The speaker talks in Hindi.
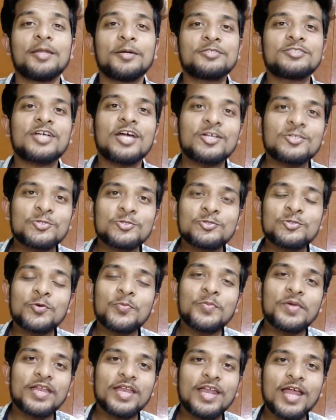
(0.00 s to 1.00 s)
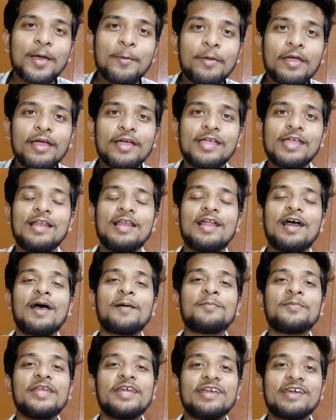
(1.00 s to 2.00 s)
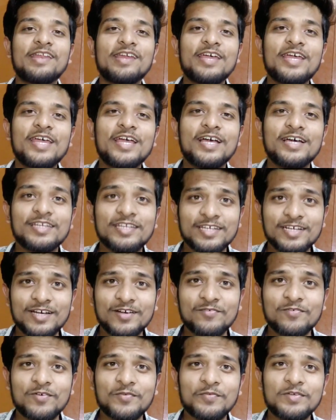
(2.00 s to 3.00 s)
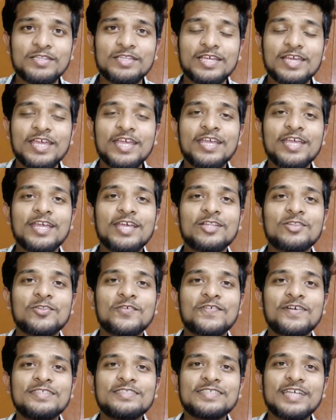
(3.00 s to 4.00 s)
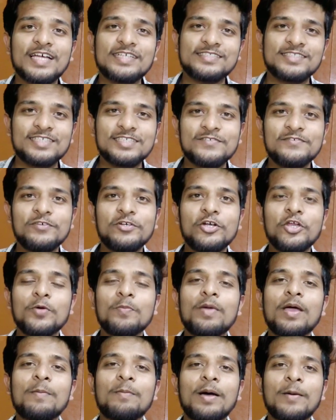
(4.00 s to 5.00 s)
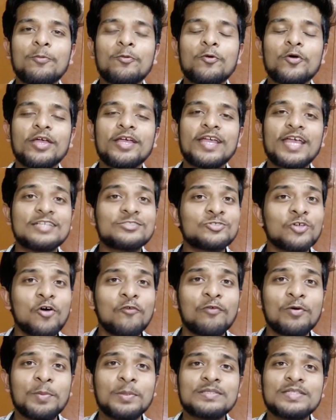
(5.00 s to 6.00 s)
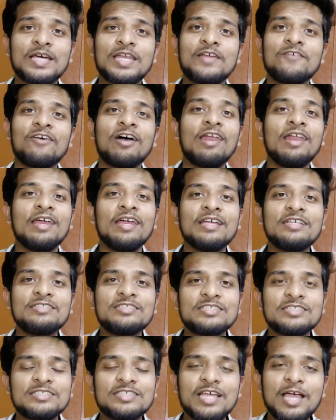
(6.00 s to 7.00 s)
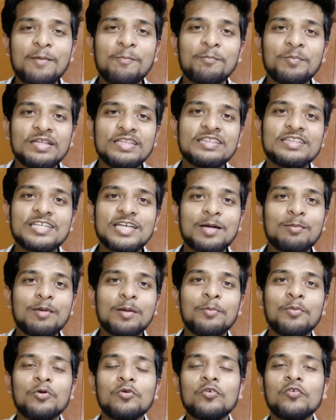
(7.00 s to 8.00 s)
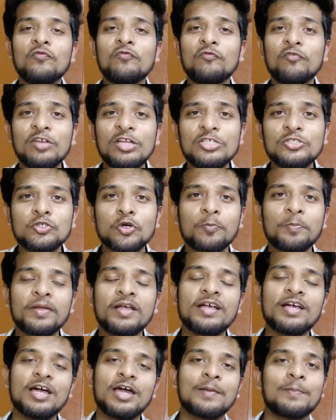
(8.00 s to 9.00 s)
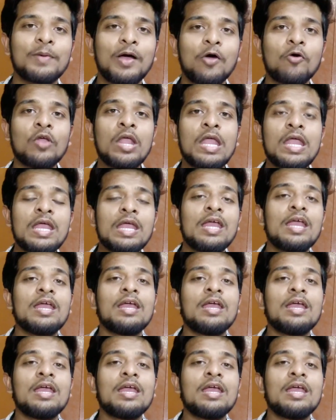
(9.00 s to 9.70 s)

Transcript: नमस्कार दोस्तों मेरा नाम है अखिल आप देख रहे हैं अर्निंग एंड फन विद ए के तो फ्रेंड्स आज की इस वीडियो में हम आपको एक ऐसा ऑफर बताने वाले हैं जिससे आप मिंत्रा में बिल्कुल फ्री शॉपिंग कर पाओगे